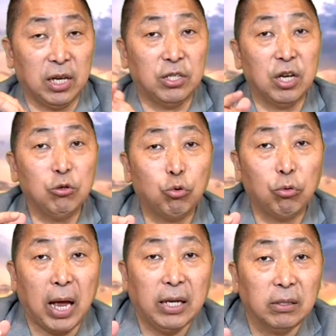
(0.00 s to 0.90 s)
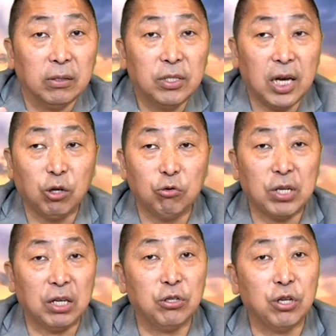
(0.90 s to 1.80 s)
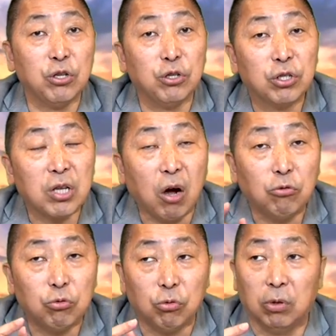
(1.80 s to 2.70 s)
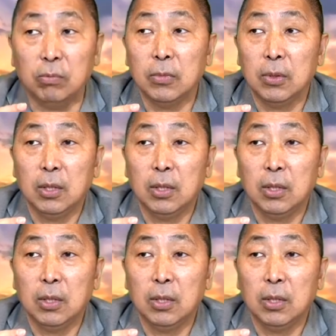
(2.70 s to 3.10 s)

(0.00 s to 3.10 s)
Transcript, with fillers: 衍生出来的街头上的政治操作，